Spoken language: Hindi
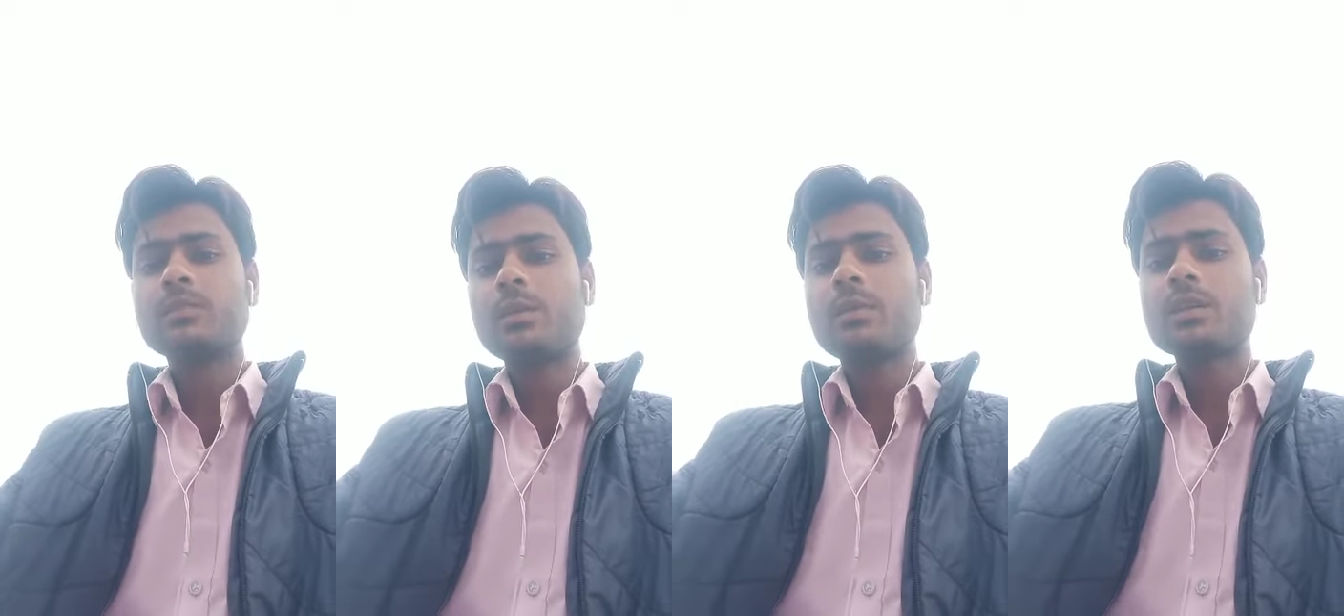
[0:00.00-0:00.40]

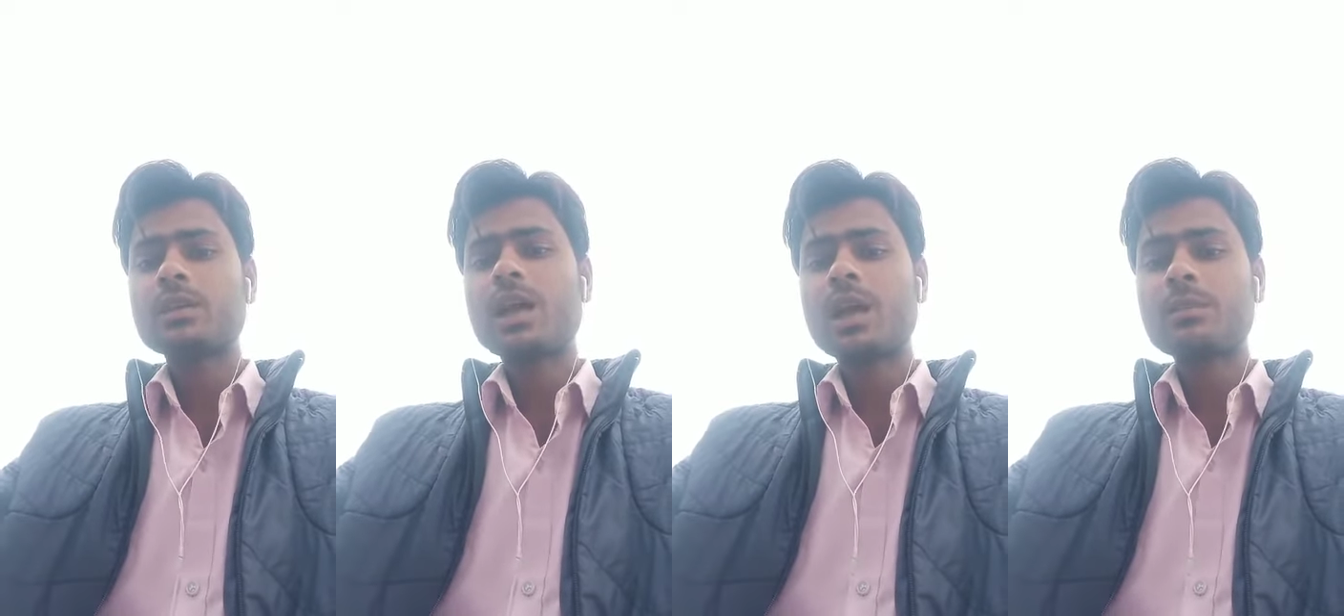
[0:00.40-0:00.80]
नंबर तीन
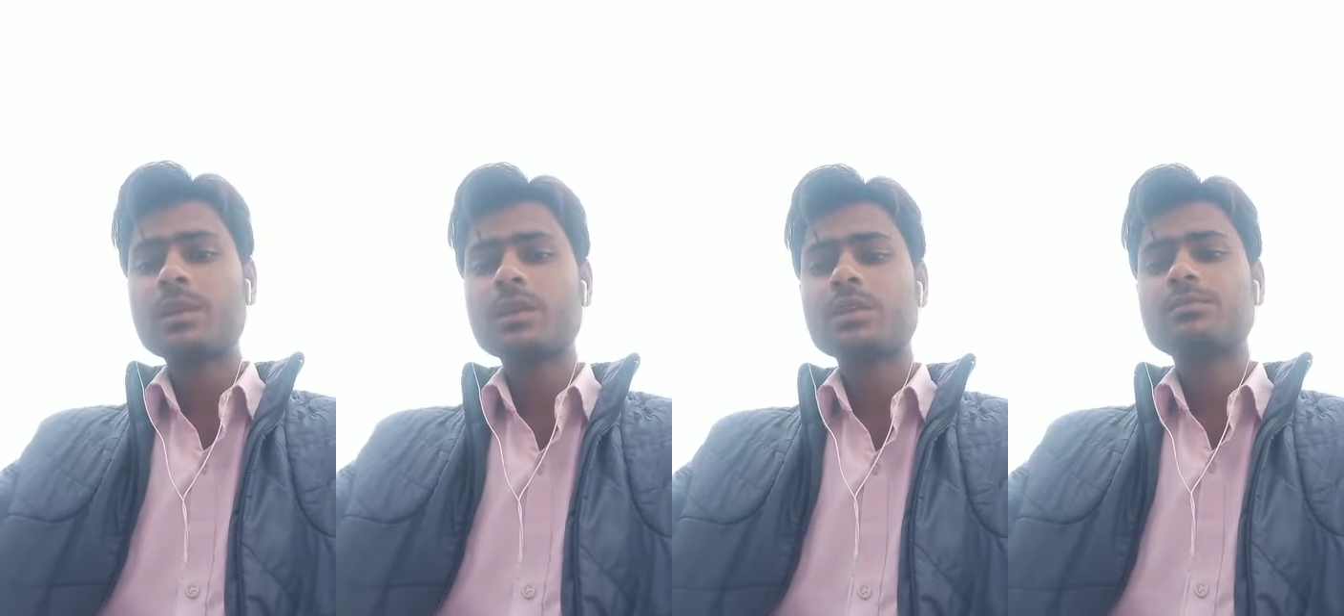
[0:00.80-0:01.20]
लाल
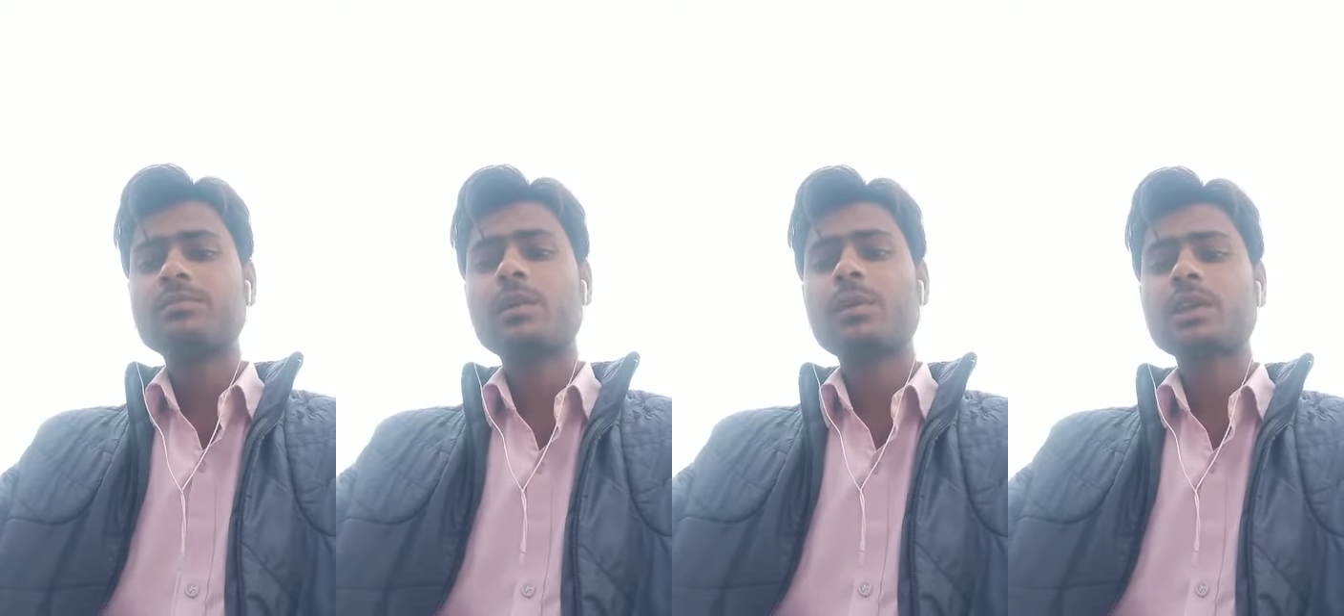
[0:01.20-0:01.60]
मिट्टी
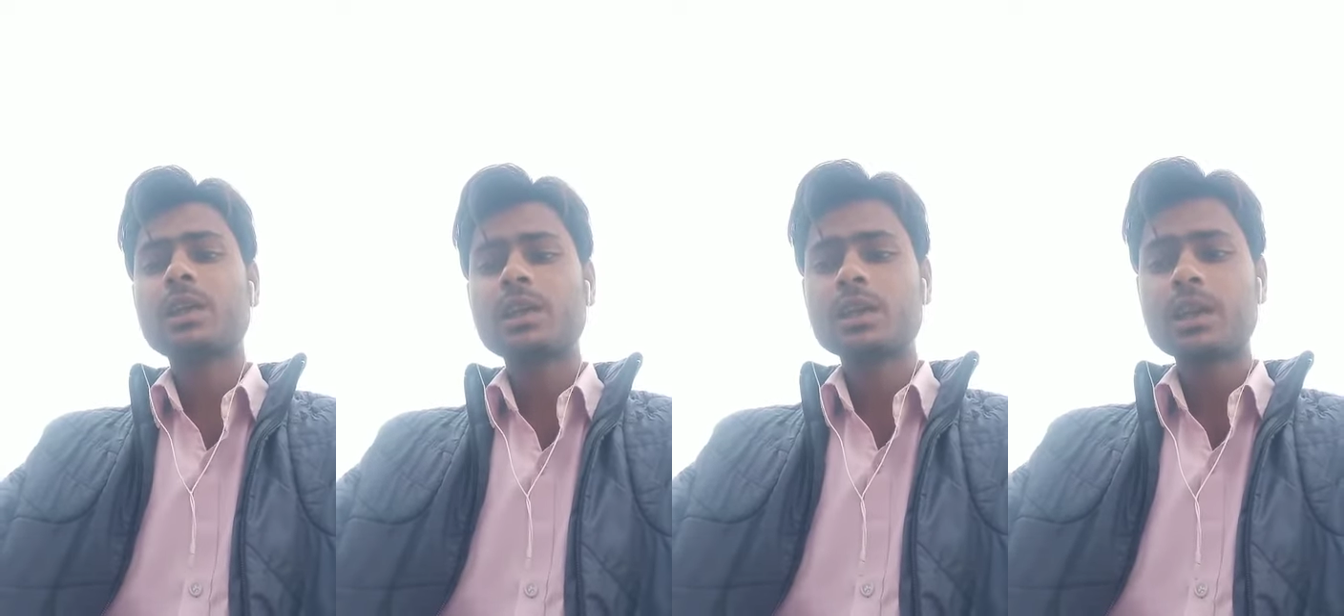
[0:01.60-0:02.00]
नंबर चार
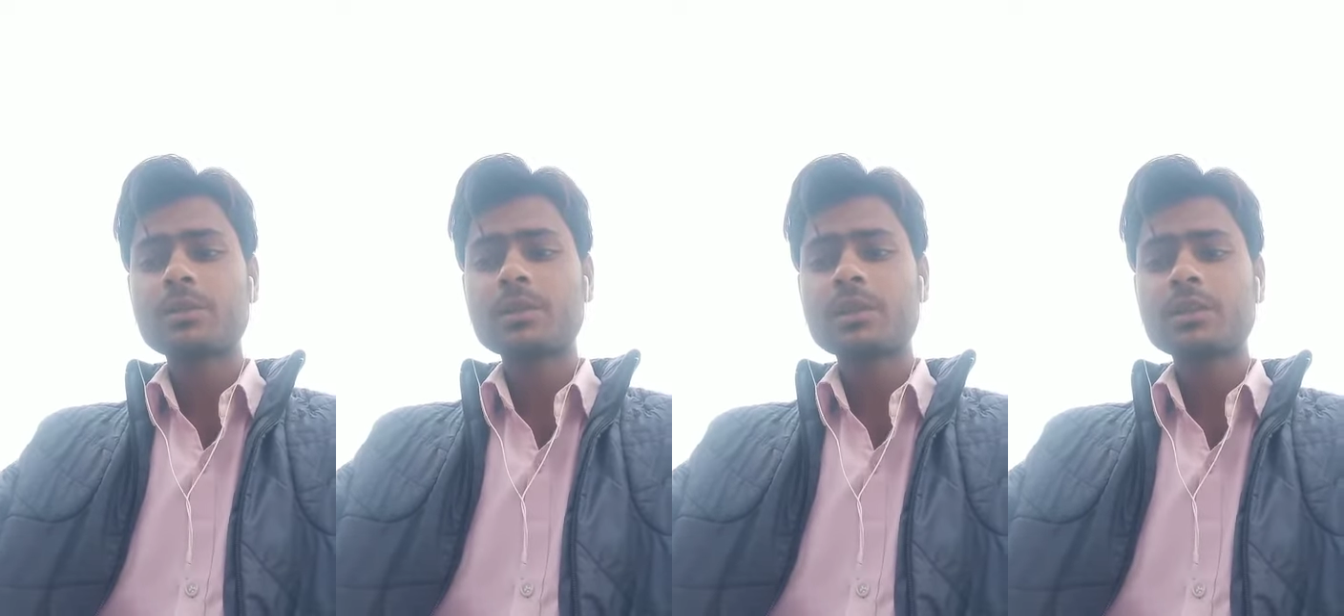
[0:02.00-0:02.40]
लेटेराइट मिट्टी